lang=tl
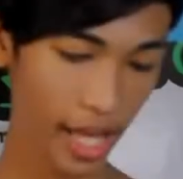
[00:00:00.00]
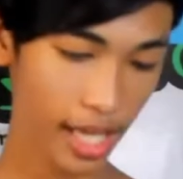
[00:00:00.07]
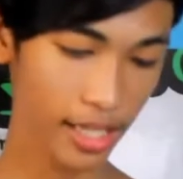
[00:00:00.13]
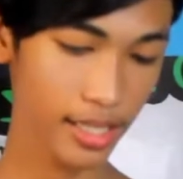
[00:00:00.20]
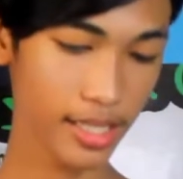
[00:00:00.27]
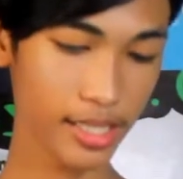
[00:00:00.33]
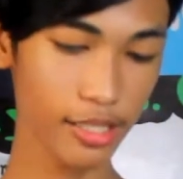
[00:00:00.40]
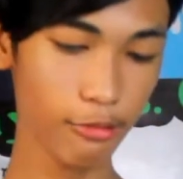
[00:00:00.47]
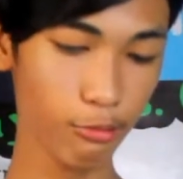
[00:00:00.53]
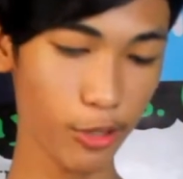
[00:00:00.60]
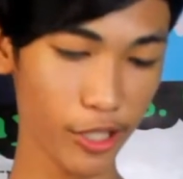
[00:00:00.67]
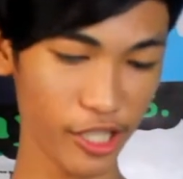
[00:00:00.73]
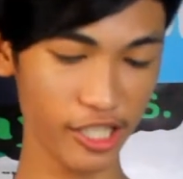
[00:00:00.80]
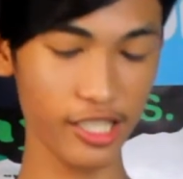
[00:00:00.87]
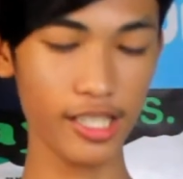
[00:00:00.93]
next
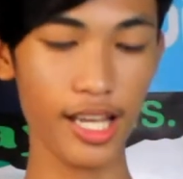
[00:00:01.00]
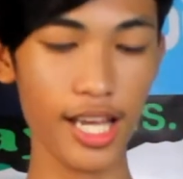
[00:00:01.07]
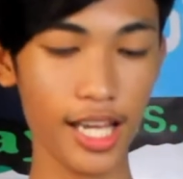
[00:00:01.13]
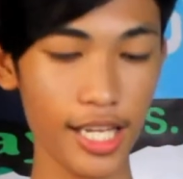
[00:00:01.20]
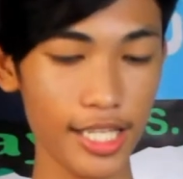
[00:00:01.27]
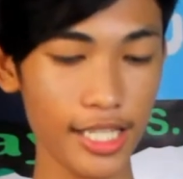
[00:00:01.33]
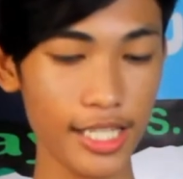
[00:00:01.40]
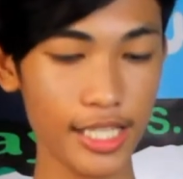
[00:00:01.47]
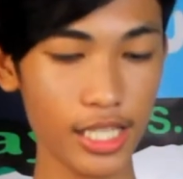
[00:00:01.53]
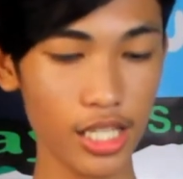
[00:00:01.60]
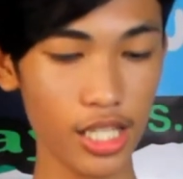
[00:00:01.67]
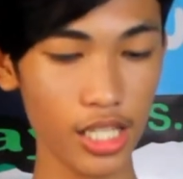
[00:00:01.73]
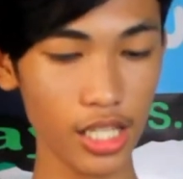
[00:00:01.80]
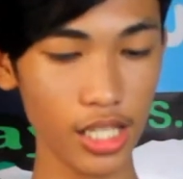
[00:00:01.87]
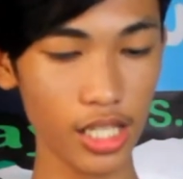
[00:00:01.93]
naman I
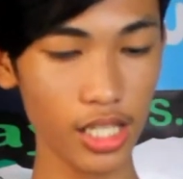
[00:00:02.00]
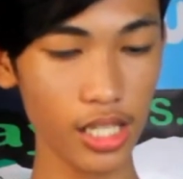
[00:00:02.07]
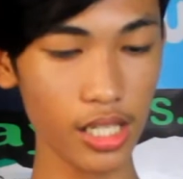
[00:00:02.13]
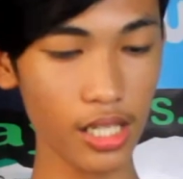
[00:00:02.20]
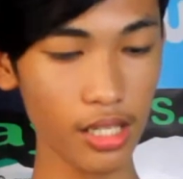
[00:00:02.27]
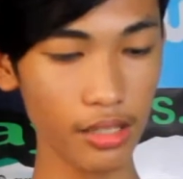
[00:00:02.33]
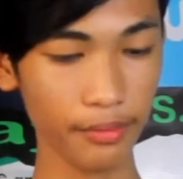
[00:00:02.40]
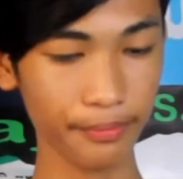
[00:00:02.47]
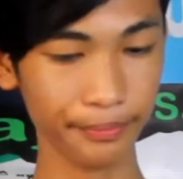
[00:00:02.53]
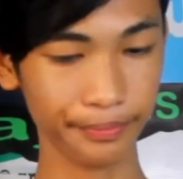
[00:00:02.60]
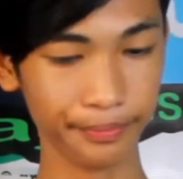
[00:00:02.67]
see